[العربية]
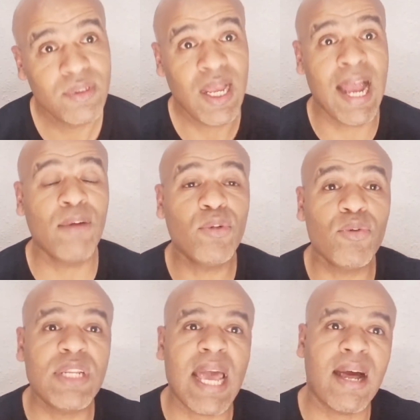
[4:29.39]

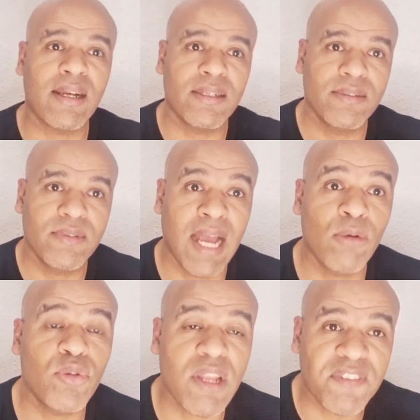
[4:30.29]
عاودوا لنا
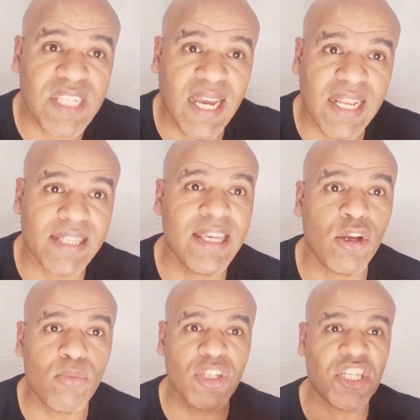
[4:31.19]
عاودوا لنا في التعليق
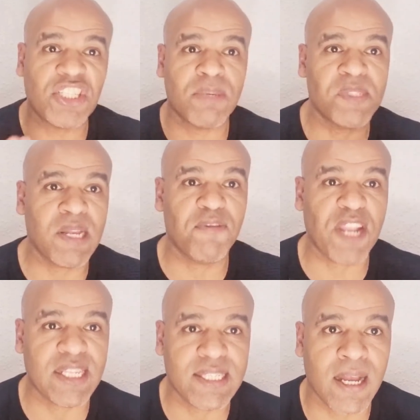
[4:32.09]
ديالكم واش هادشي بصح
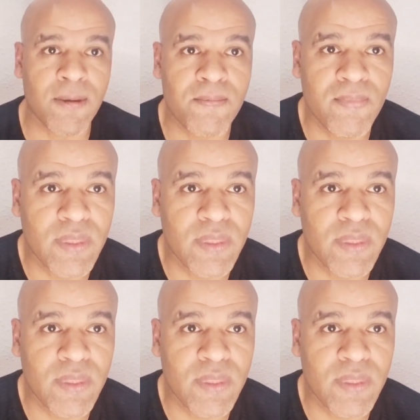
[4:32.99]
فرنسا